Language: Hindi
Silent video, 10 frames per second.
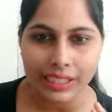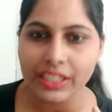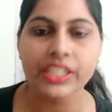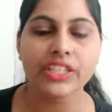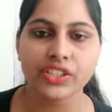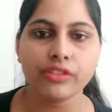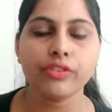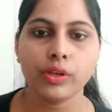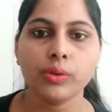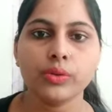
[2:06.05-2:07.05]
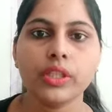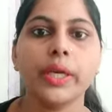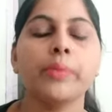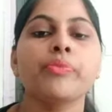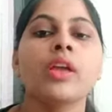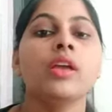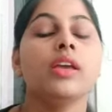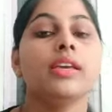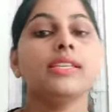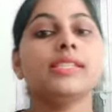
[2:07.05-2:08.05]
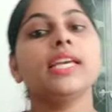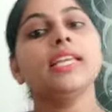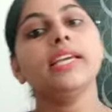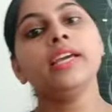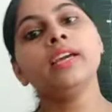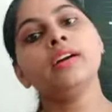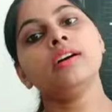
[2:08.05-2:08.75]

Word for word: इरिटेशन फील होती है इसके लिए